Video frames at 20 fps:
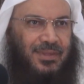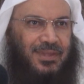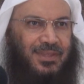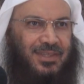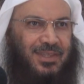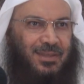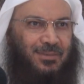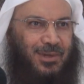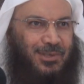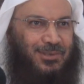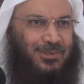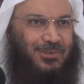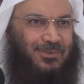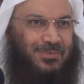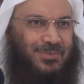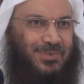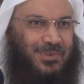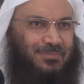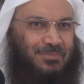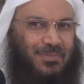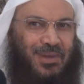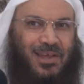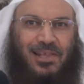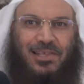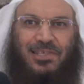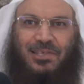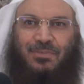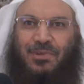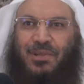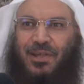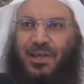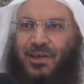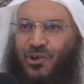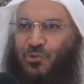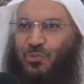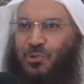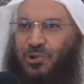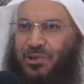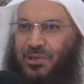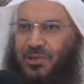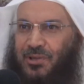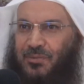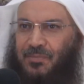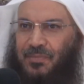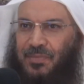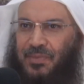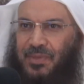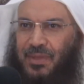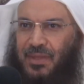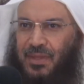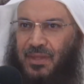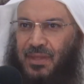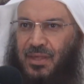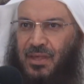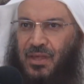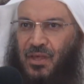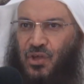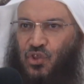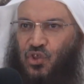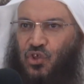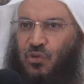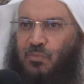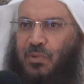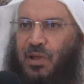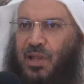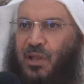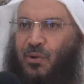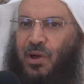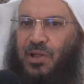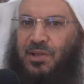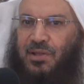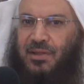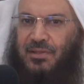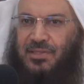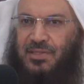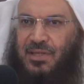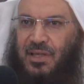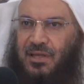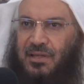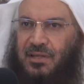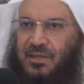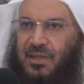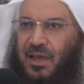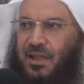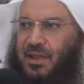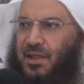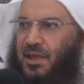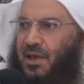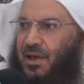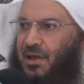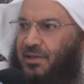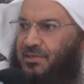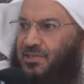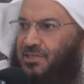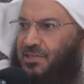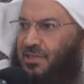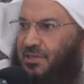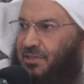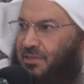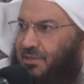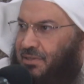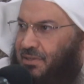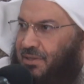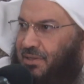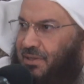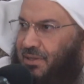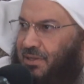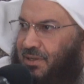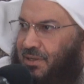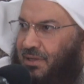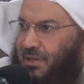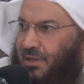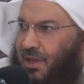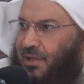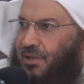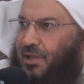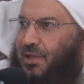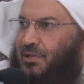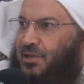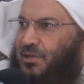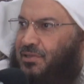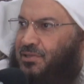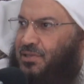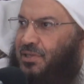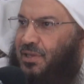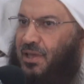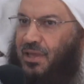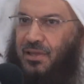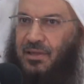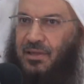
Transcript: انتبهتوا؟ ما يلزم اني أخبرك ثم لو أن إنسان كان عاجزا عن أن ينصح